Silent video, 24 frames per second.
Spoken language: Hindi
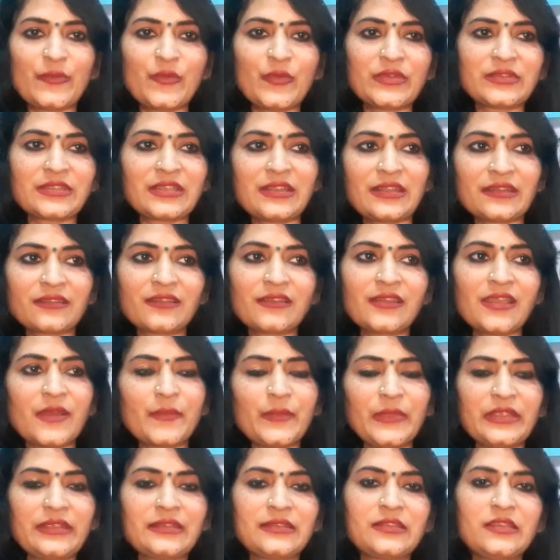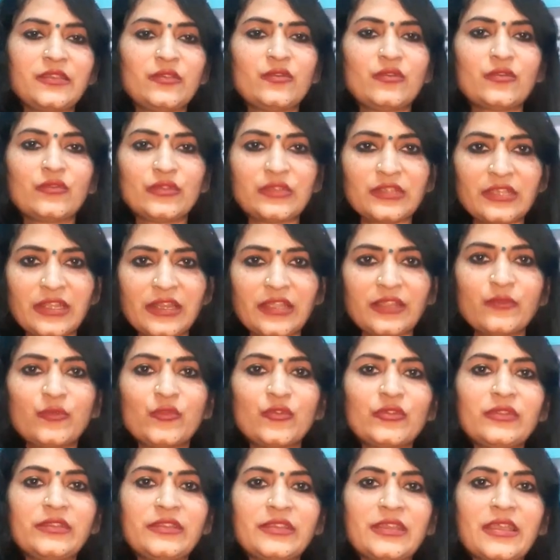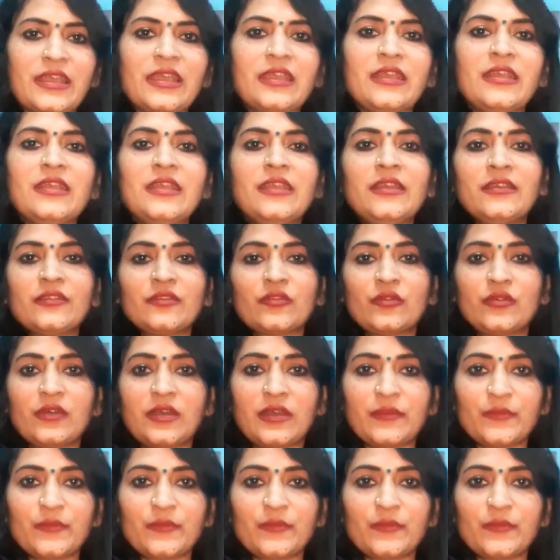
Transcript: आपको ऐसा लगता है कि आपने किसी को कुछ गलत बोल दिया है तो